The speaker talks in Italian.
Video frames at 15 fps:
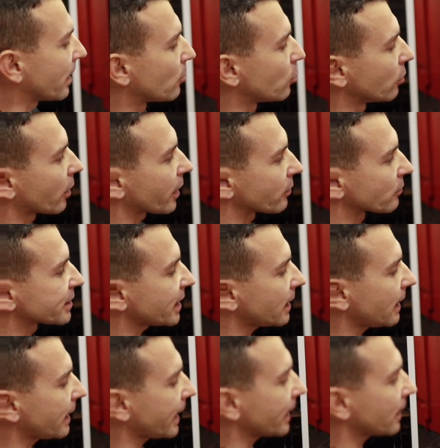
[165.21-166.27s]
abbiamo uno che non si
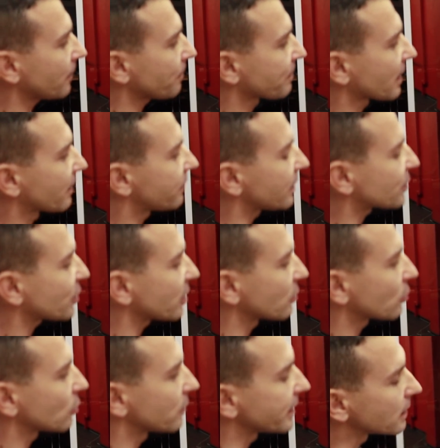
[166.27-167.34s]
allena, fa
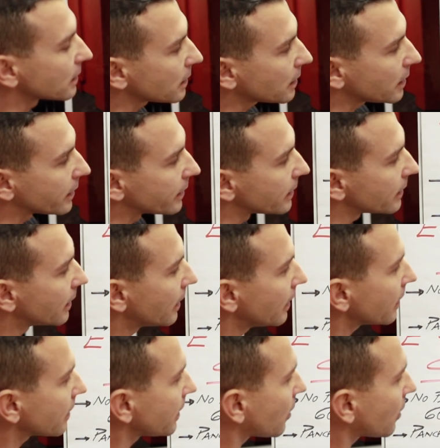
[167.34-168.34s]
120 kg,